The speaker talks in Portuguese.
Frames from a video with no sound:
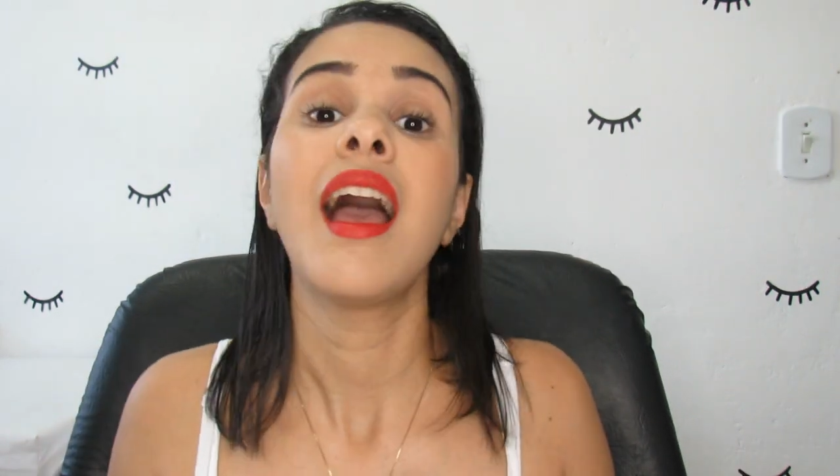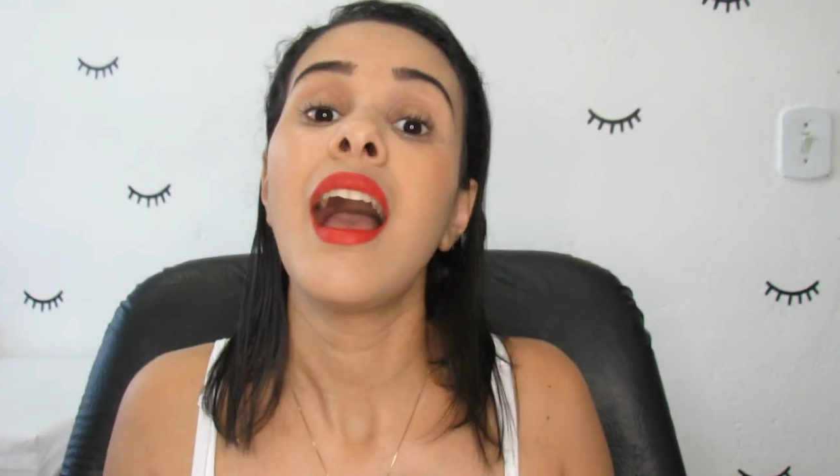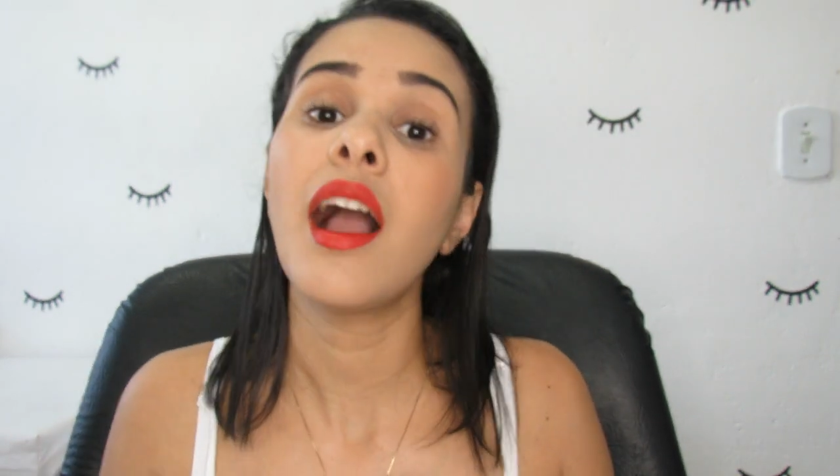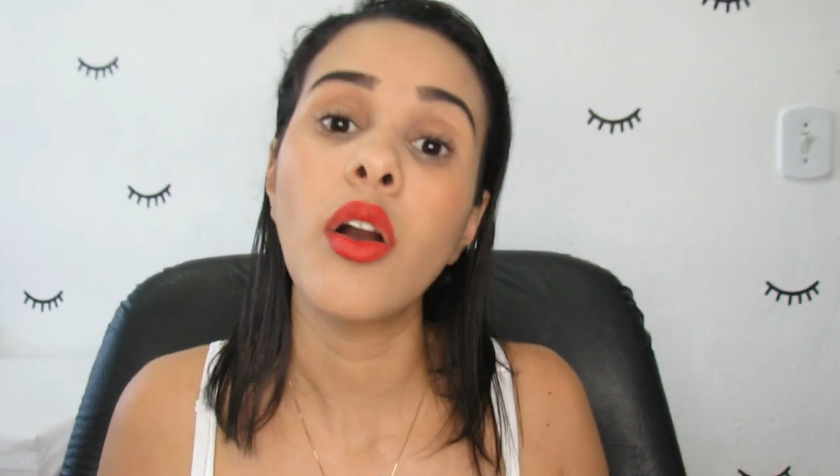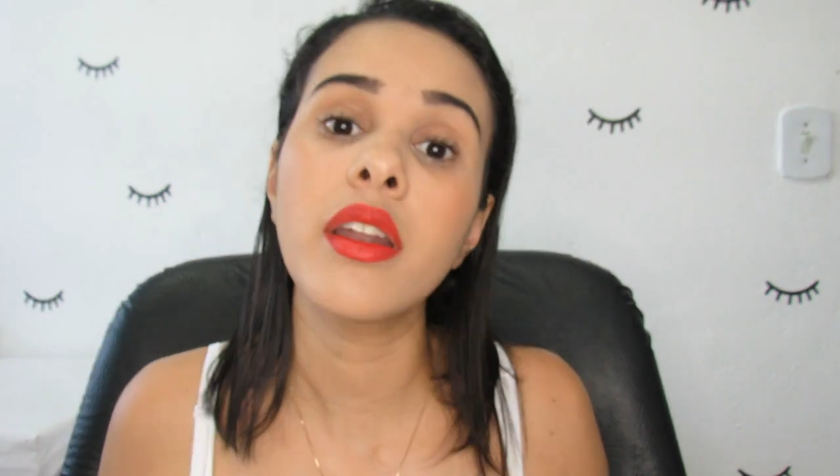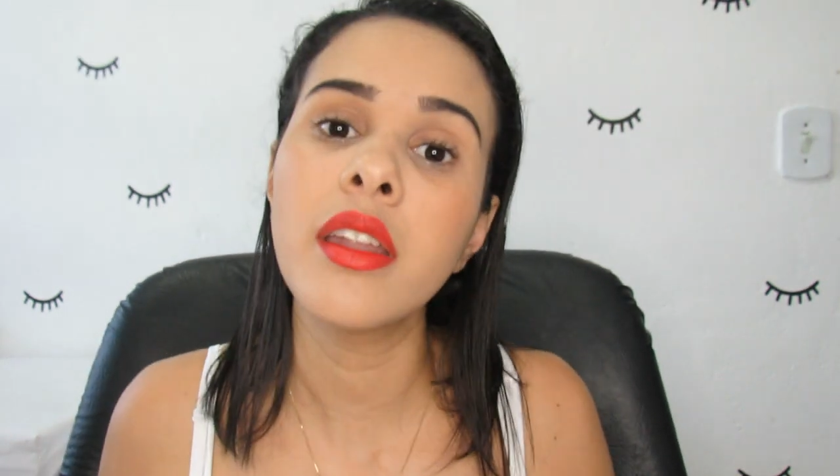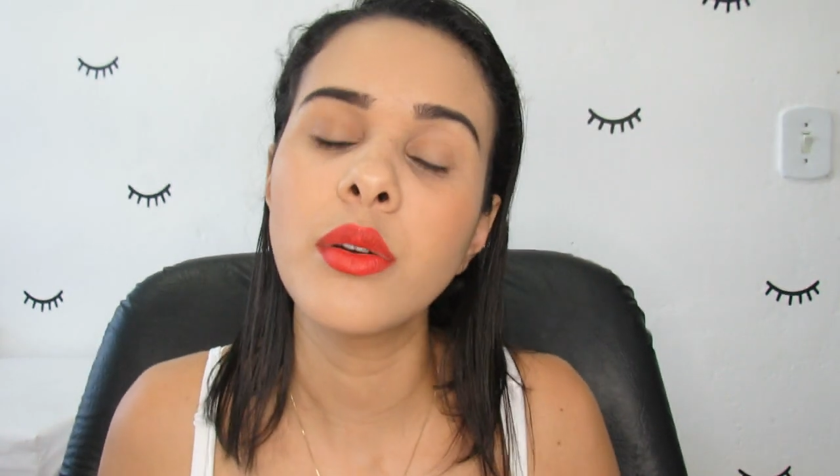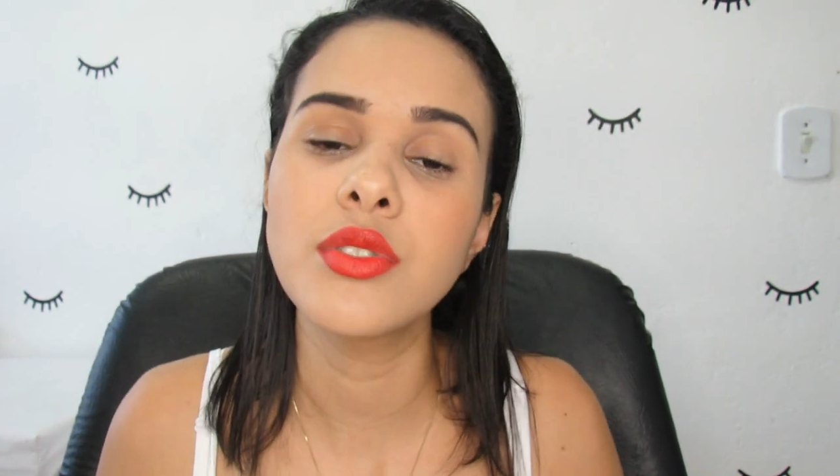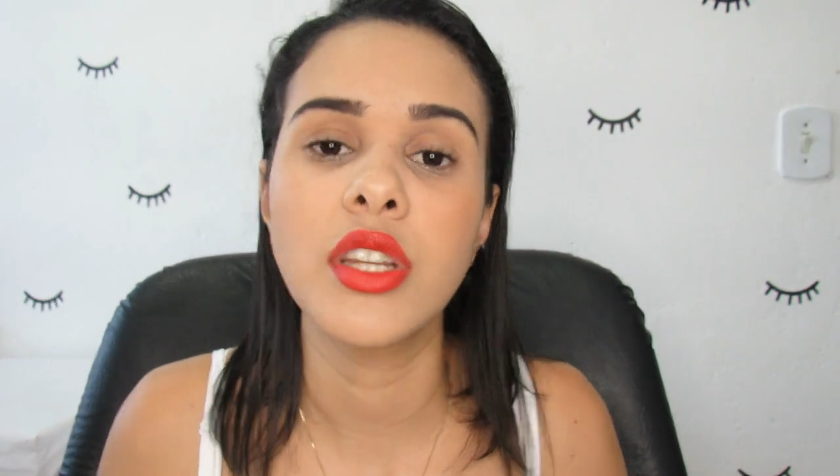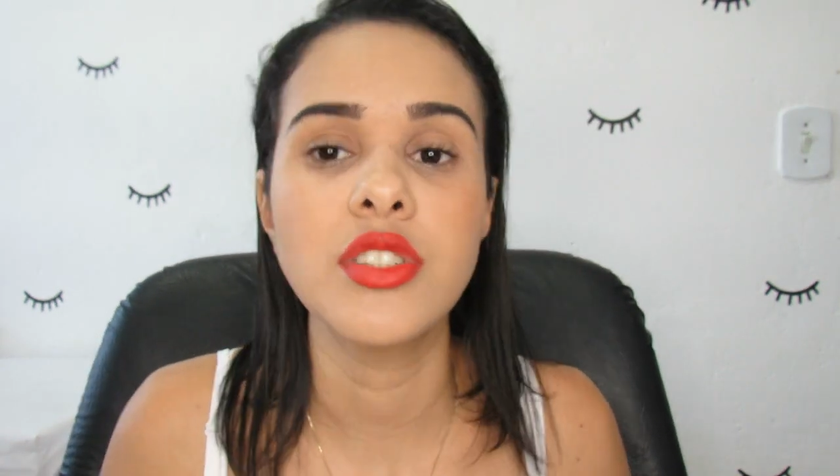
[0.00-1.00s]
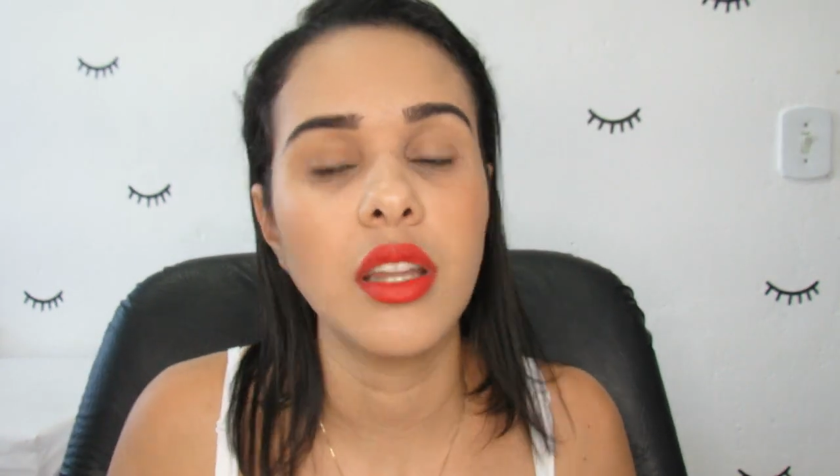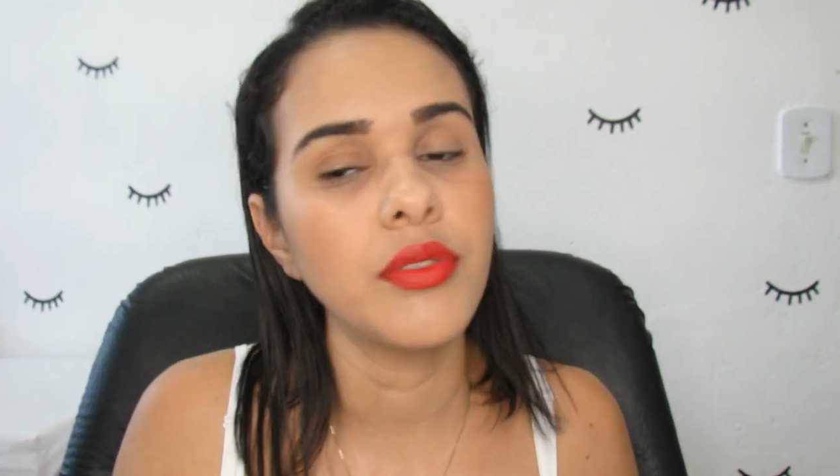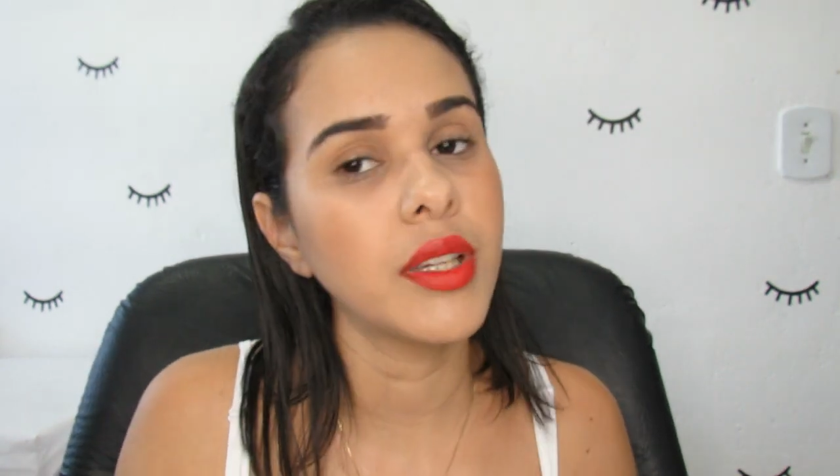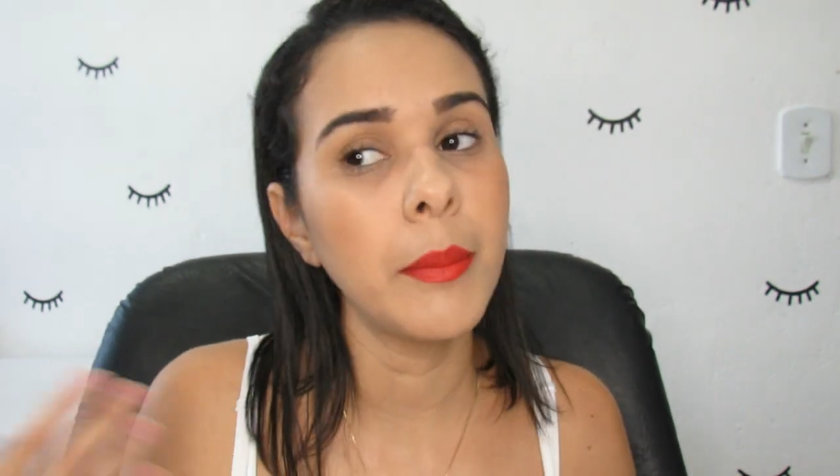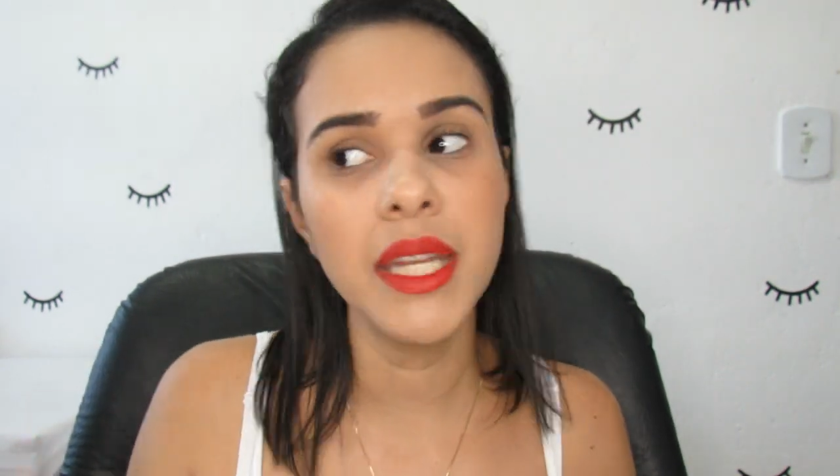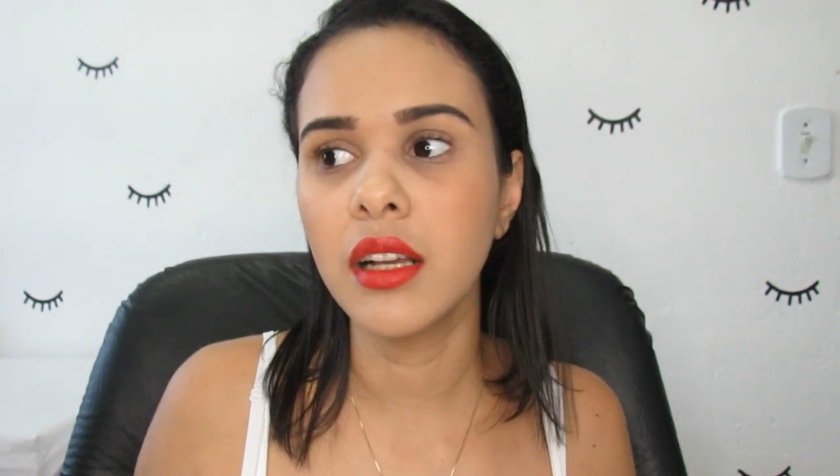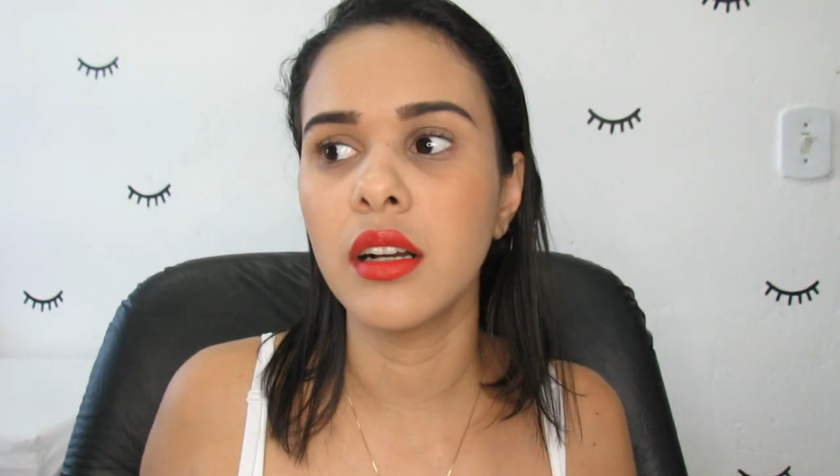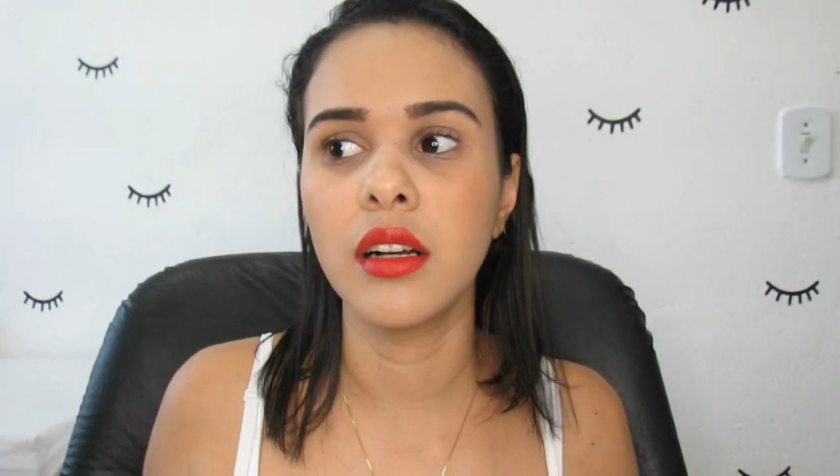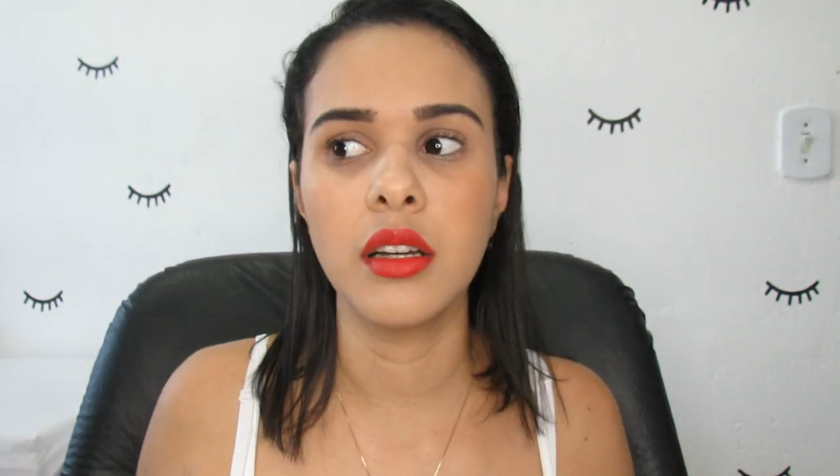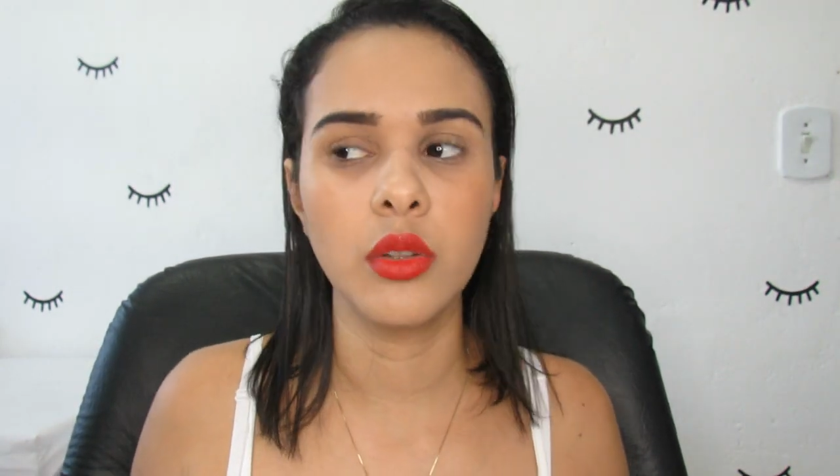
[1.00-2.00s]
Agora não, gente, ela fica
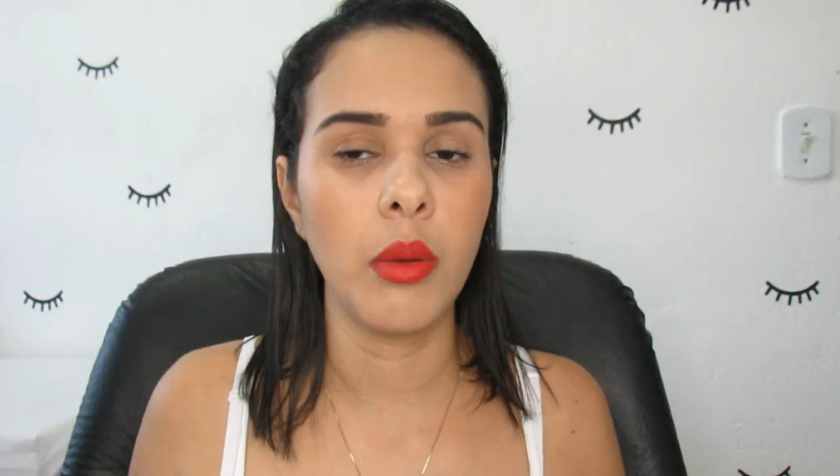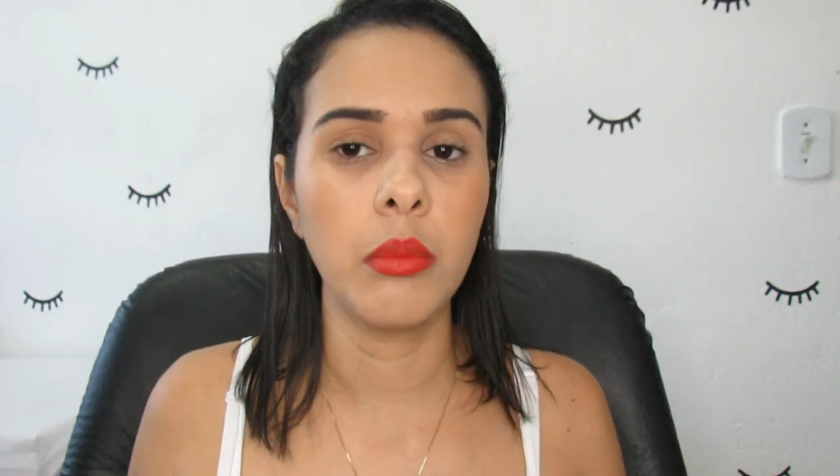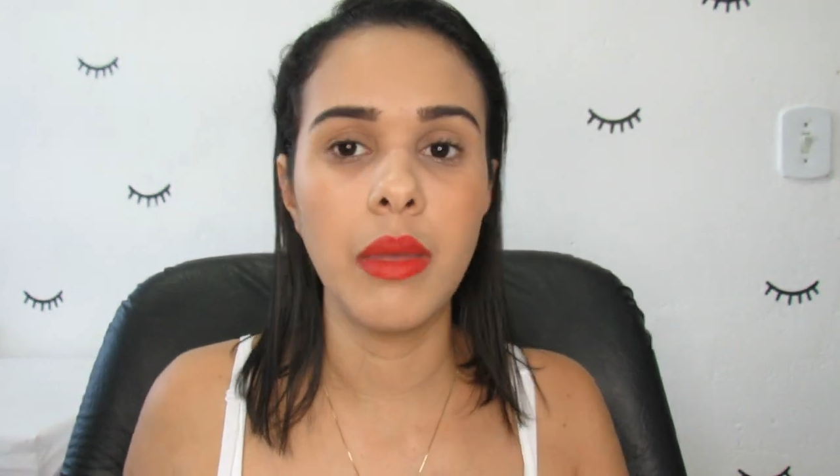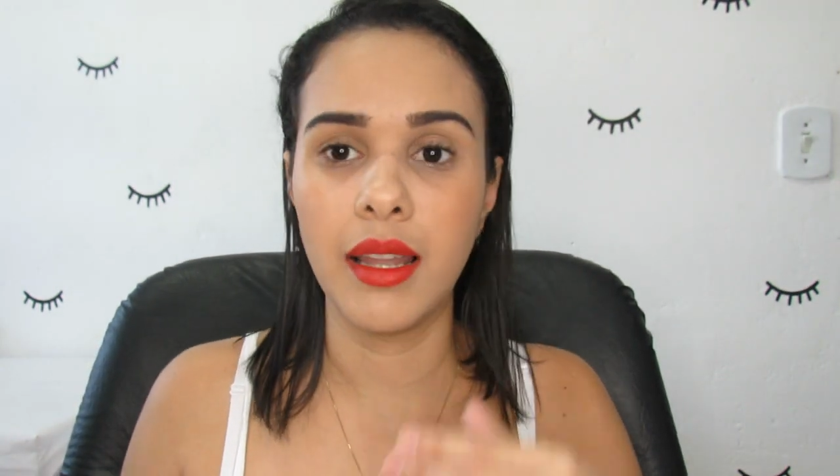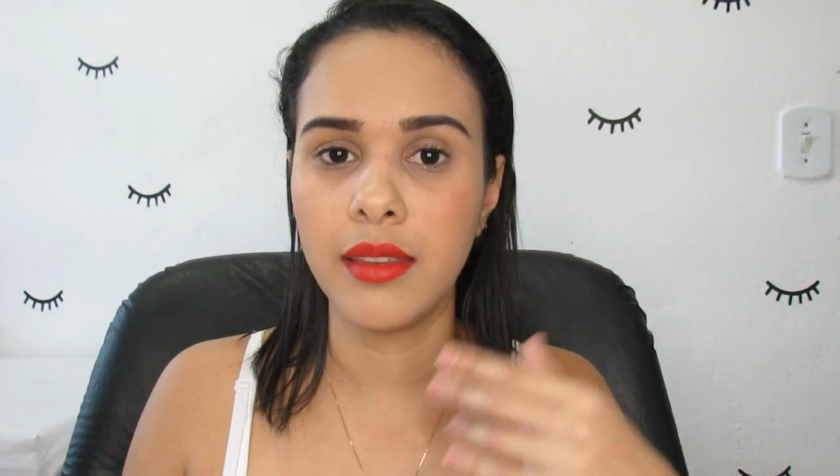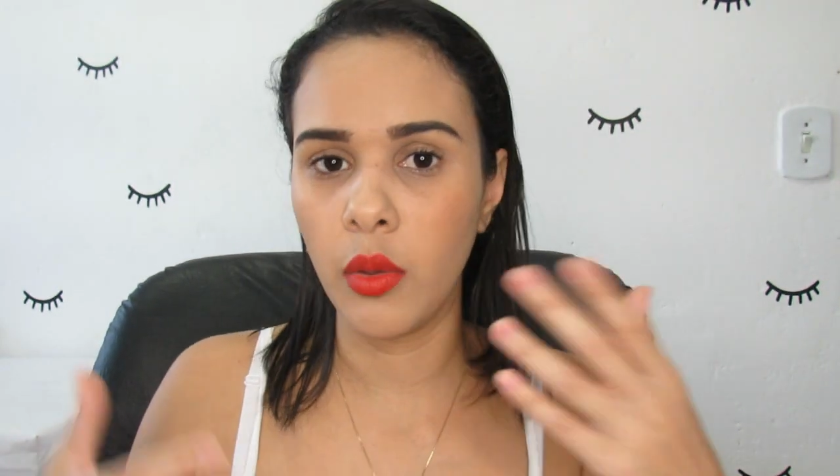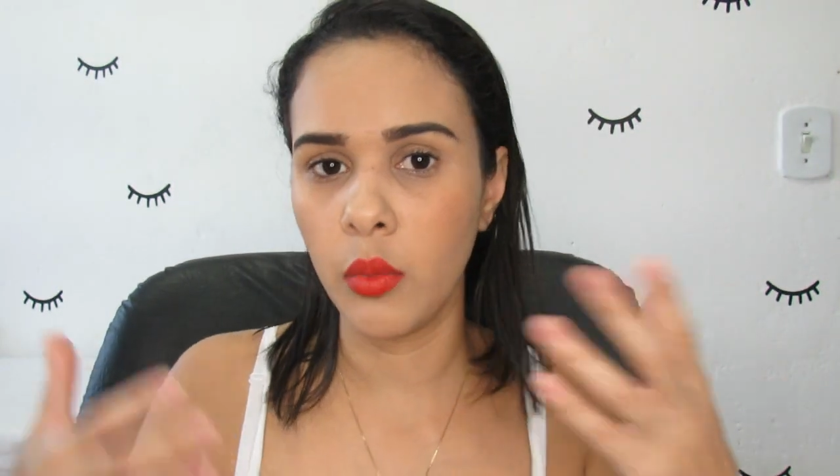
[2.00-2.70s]
brincando, ela tem